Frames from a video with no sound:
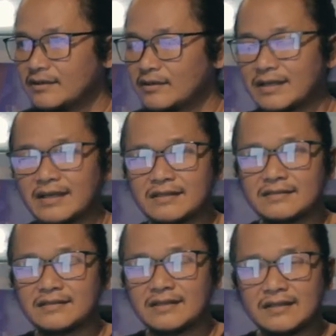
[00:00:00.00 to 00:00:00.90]
Oke lah.
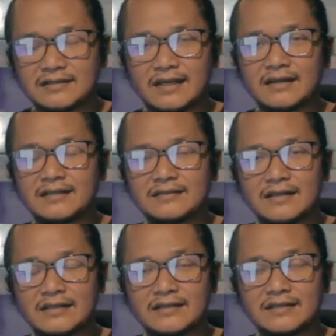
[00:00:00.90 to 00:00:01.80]
Sekarang
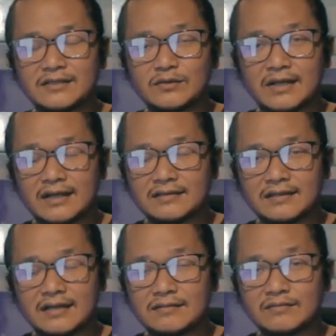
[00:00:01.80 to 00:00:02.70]
akhirnya sudah
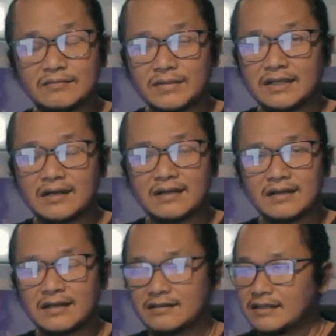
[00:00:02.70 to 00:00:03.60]
terang benderang
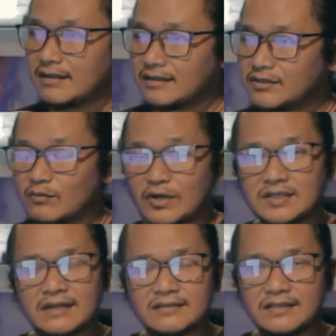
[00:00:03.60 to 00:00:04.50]
lah. Semua
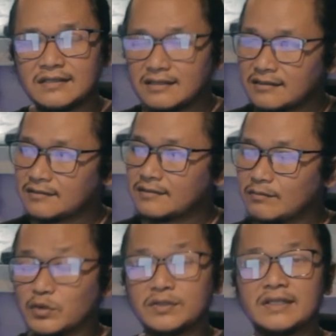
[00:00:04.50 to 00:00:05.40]
saksi,
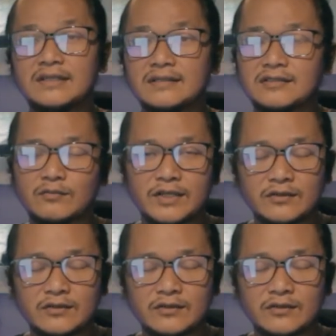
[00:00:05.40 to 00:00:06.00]
bukti semua